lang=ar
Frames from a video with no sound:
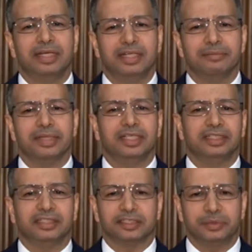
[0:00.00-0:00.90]
أن نمضي
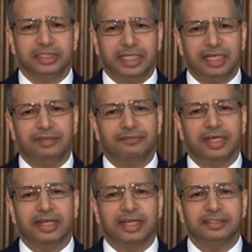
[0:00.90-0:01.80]
للتصويت على
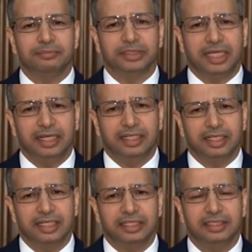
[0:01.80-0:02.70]
الفقرات
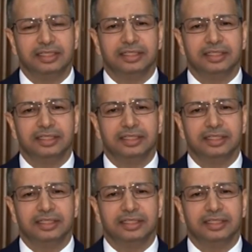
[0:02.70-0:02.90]
المتعلقة